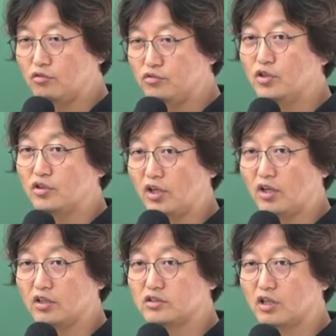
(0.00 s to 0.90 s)

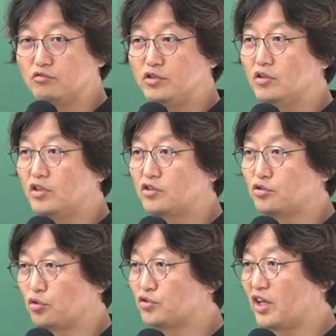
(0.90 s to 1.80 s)
위원회. 자,
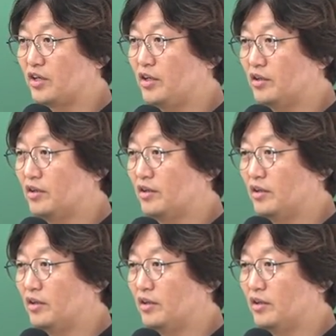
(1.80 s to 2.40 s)
위원회에서 조사해요?